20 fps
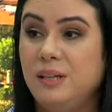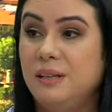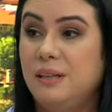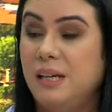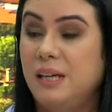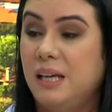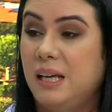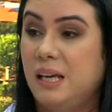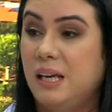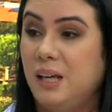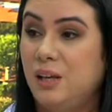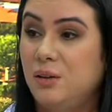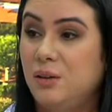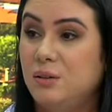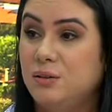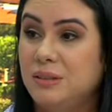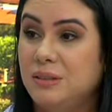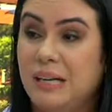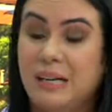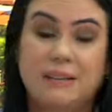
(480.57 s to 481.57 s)
entre
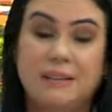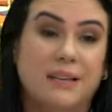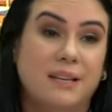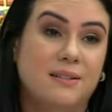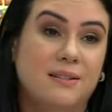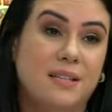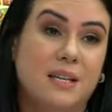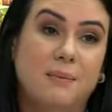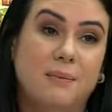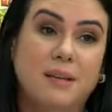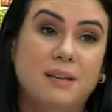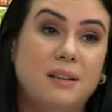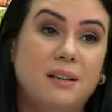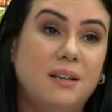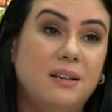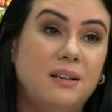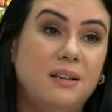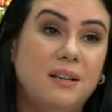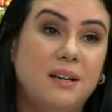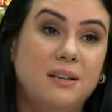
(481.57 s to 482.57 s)
ellos lactancia
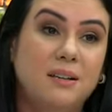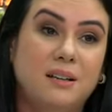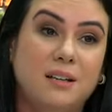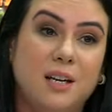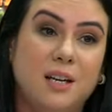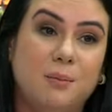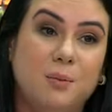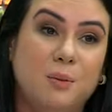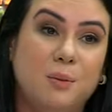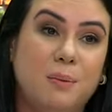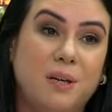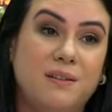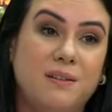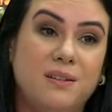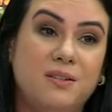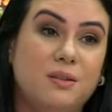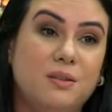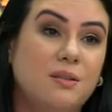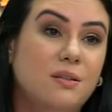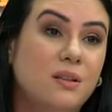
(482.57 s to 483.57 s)
materna, tenemos
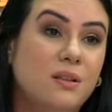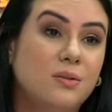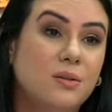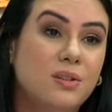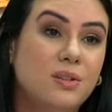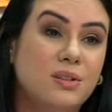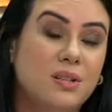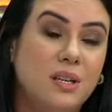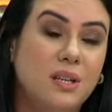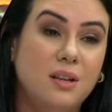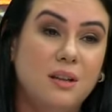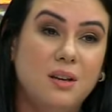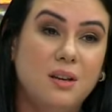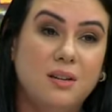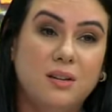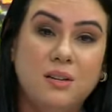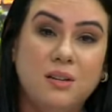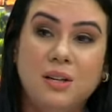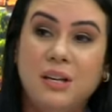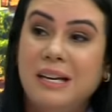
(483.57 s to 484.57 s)
prevención del
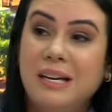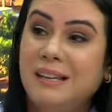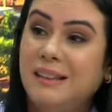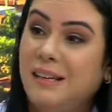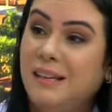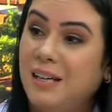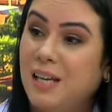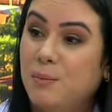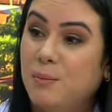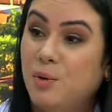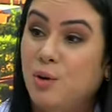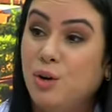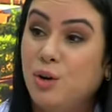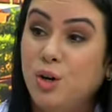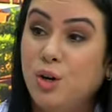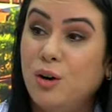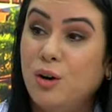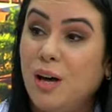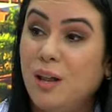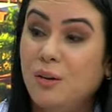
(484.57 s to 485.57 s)
suicidio tenemos
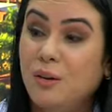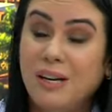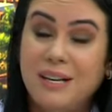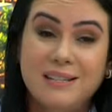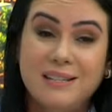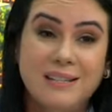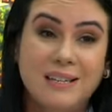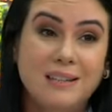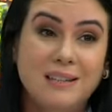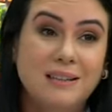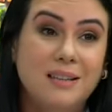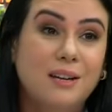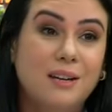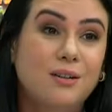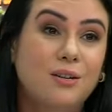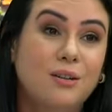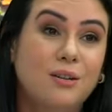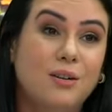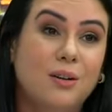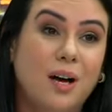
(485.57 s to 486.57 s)
con los adolescentes,
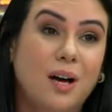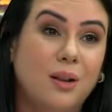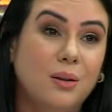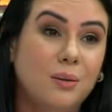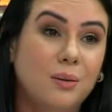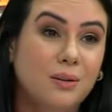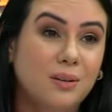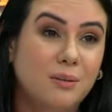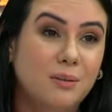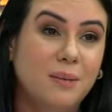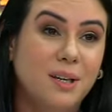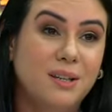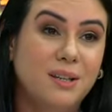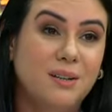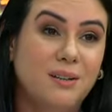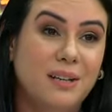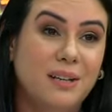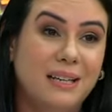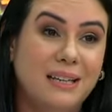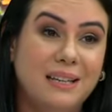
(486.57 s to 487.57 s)
con los adultos
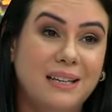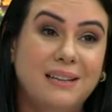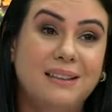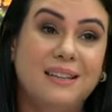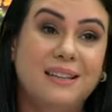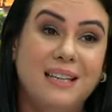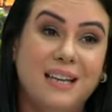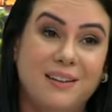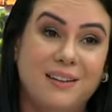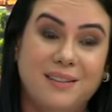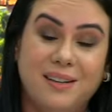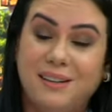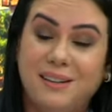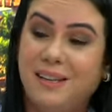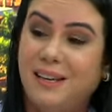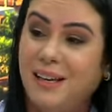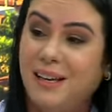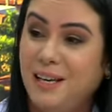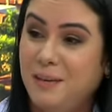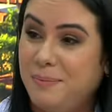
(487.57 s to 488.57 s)
mayores,
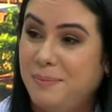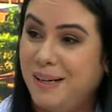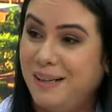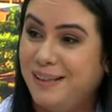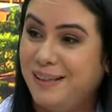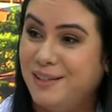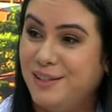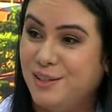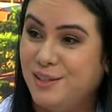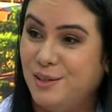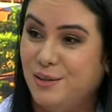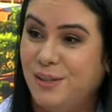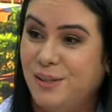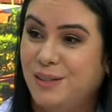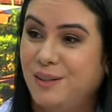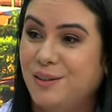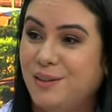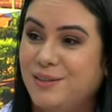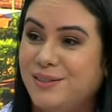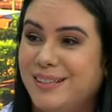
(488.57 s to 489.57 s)
diabetes e hipertensión.
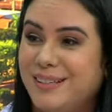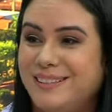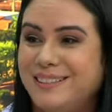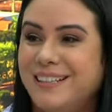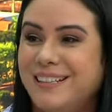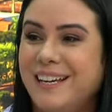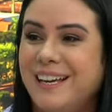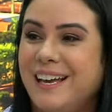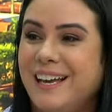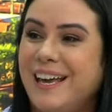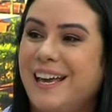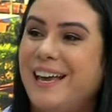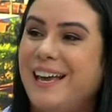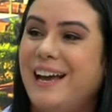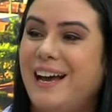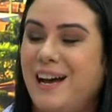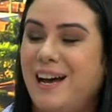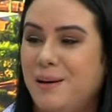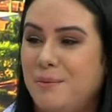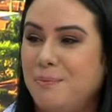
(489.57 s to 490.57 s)
Entonces es
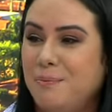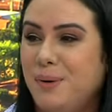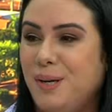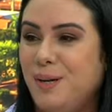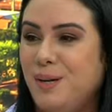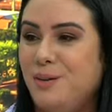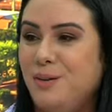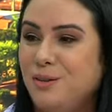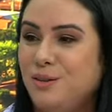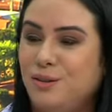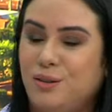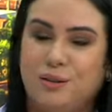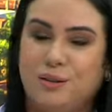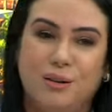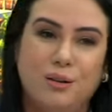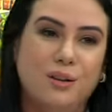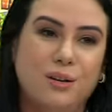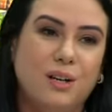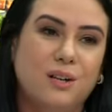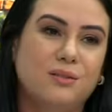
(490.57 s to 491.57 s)
amplio todo
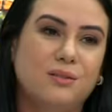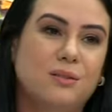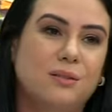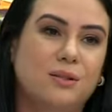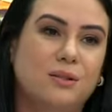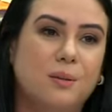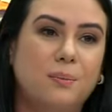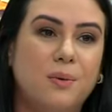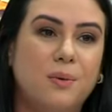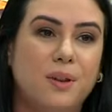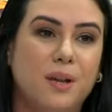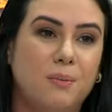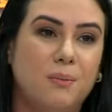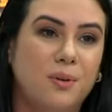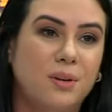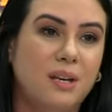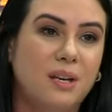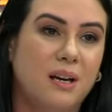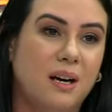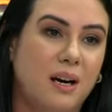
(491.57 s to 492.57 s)
lo que nosotros
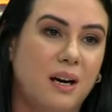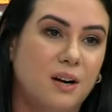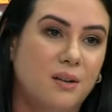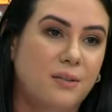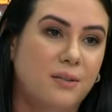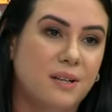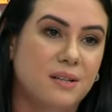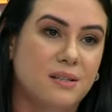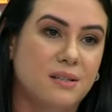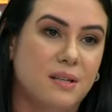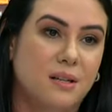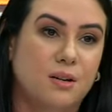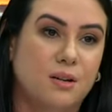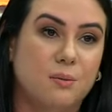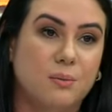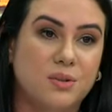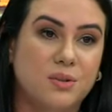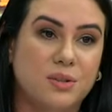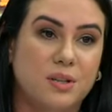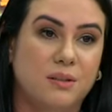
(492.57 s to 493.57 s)
podemos llegar a ofrecer
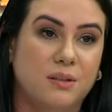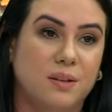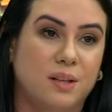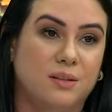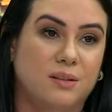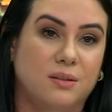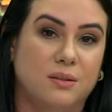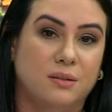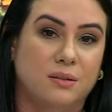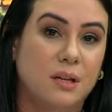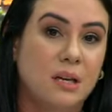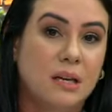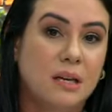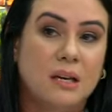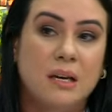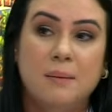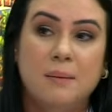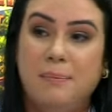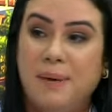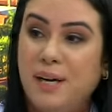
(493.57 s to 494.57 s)
como servicios.
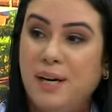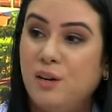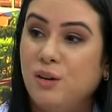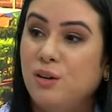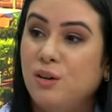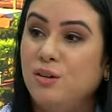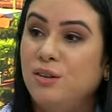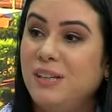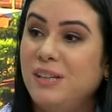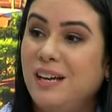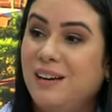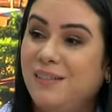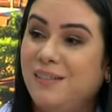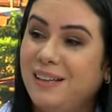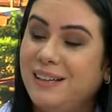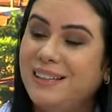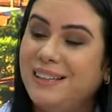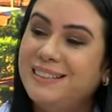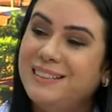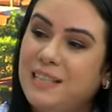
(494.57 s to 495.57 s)
Pero con
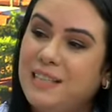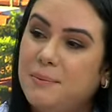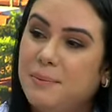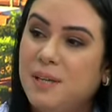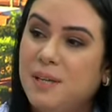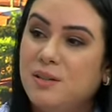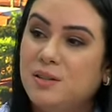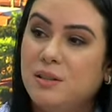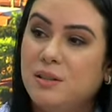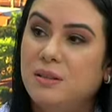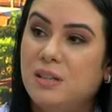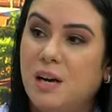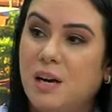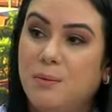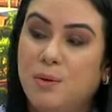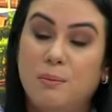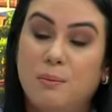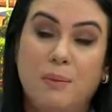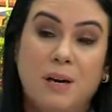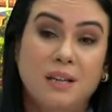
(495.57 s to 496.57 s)
diabetes siempre nos
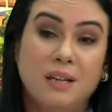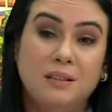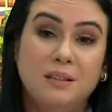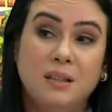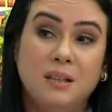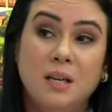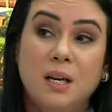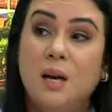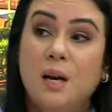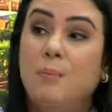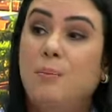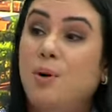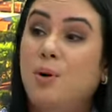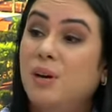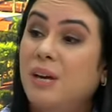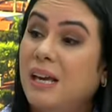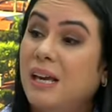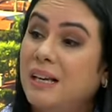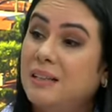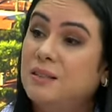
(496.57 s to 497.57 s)
centramos más
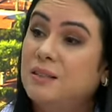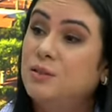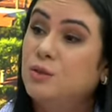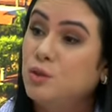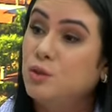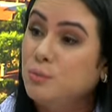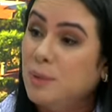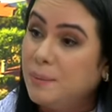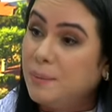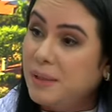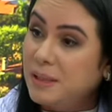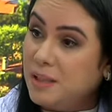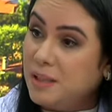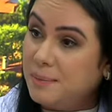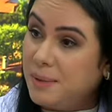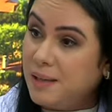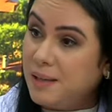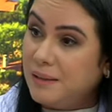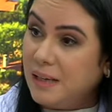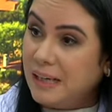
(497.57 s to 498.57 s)
porque es sumamente
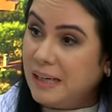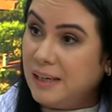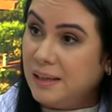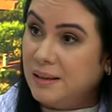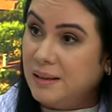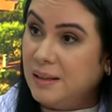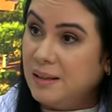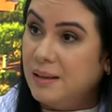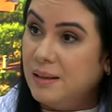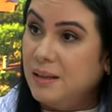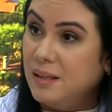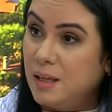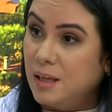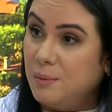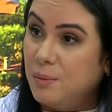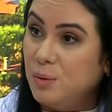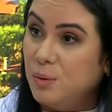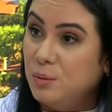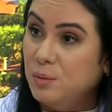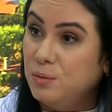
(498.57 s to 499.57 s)
prevalente,
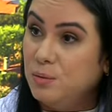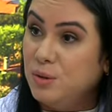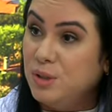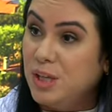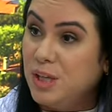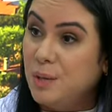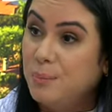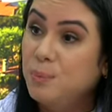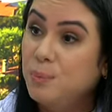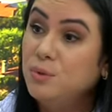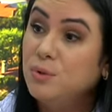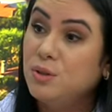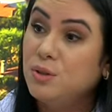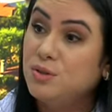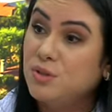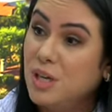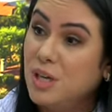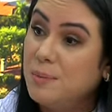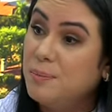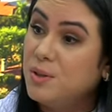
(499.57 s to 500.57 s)
tenemos un
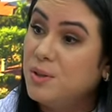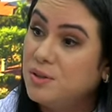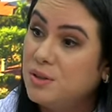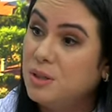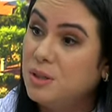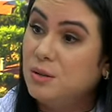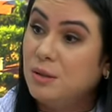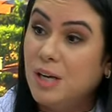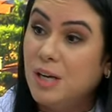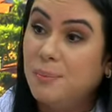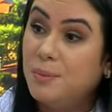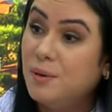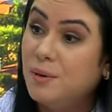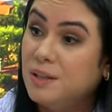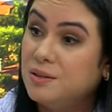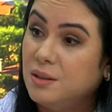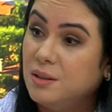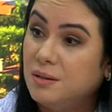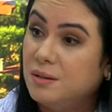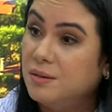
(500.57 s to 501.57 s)
10.6% de la
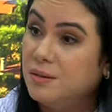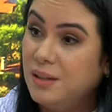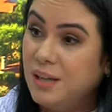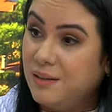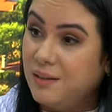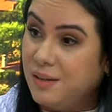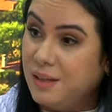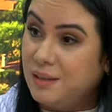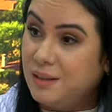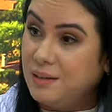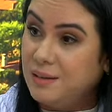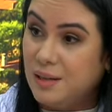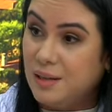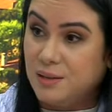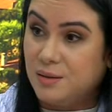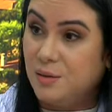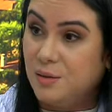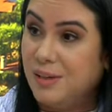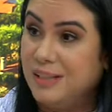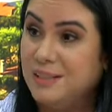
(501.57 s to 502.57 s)
población con diabetes,
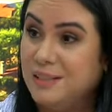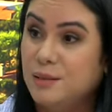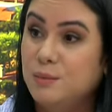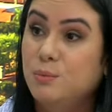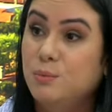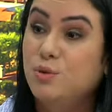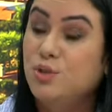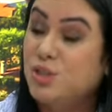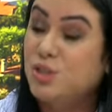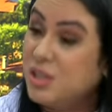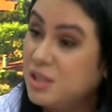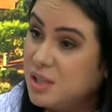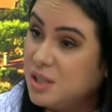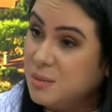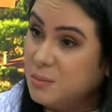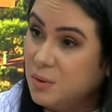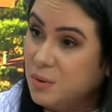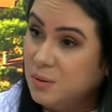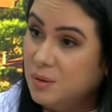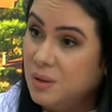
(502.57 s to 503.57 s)
eso es
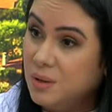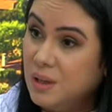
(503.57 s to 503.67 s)
muchísimo.